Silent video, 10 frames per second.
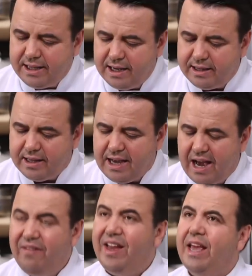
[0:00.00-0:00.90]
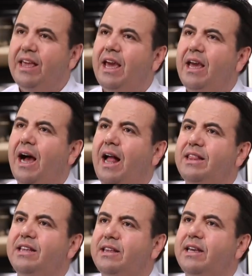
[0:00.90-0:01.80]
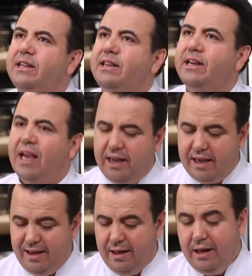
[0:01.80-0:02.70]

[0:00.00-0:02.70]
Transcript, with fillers: sarısı kahverengi, altın sarısı rengi